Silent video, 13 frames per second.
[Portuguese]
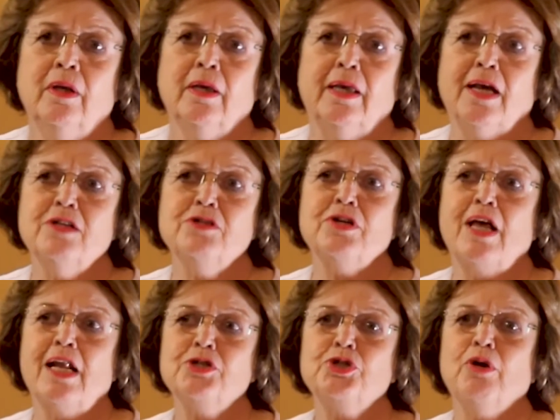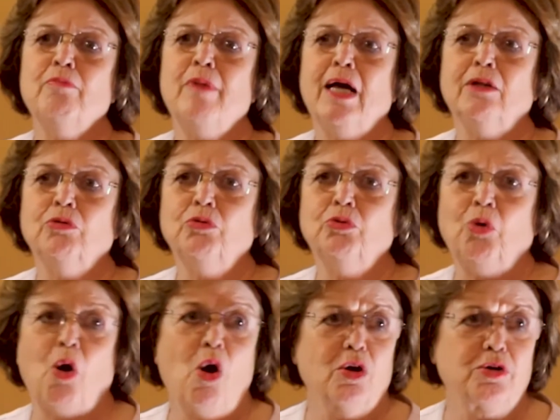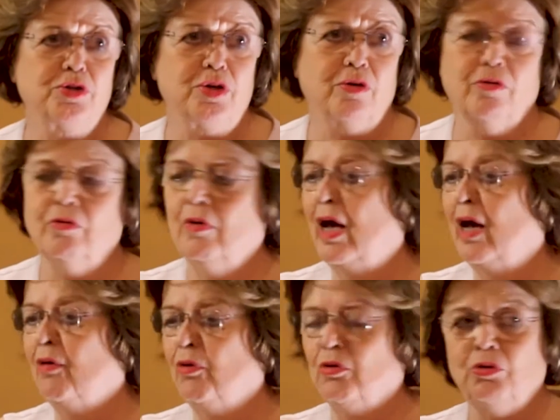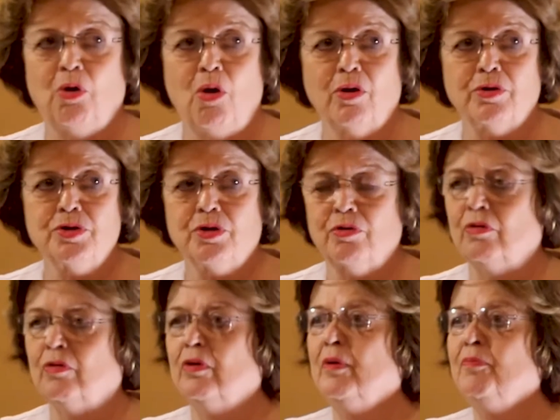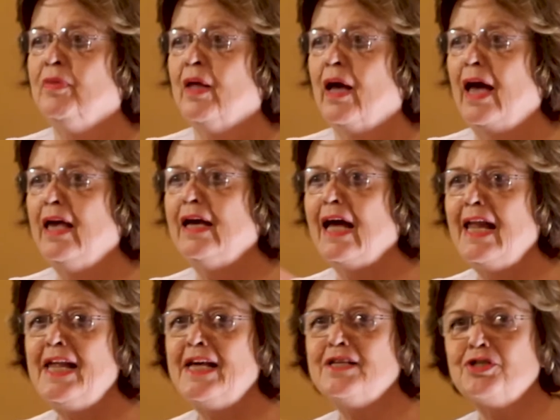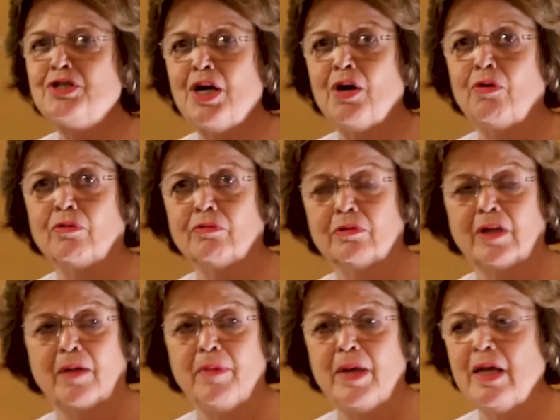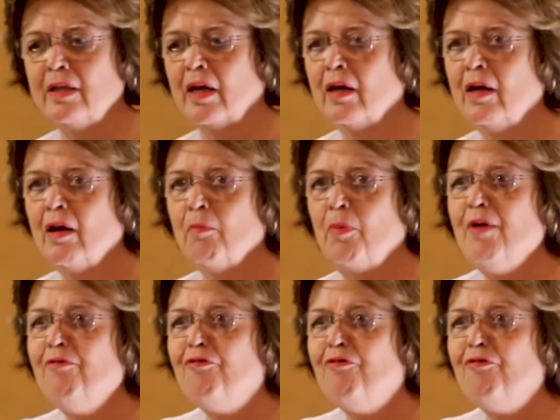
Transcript: que antes era chamado tóxico, agrotóxico, a enganação da mídia põe